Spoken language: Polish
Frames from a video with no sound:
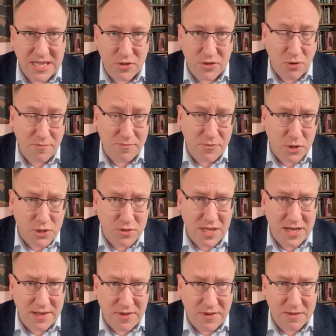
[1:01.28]
Zresztą
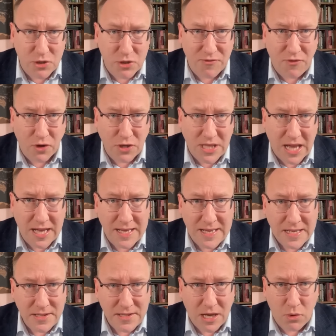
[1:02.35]
doskonale wiemy, że wojna
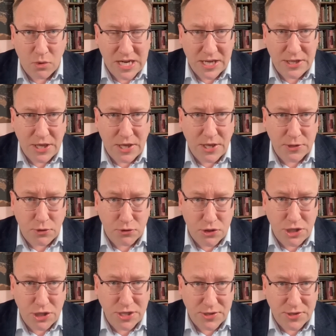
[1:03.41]
na Ukrainie nie toczy
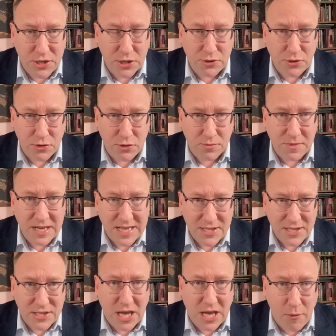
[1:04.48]
się na terytorium
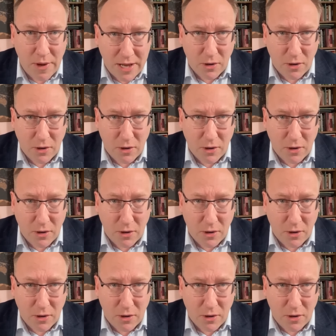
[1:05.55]
całego